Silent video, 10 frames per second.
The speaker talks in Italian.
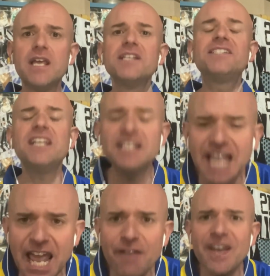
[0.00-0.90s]
Si
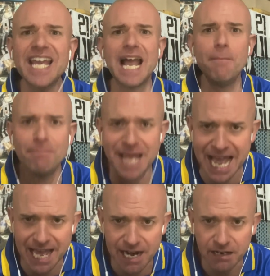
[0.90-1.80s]
deve
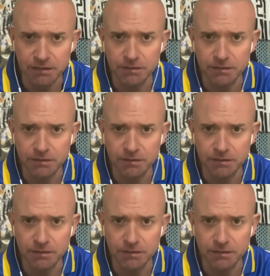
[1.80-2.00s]
cambiare.